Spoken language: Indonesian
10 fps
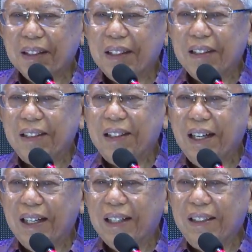Dan di
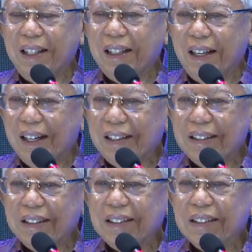daerah-daerah
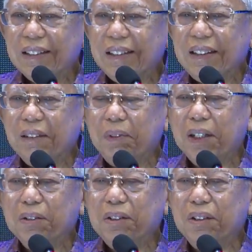kita
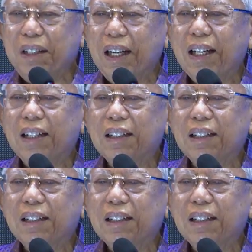bangun juga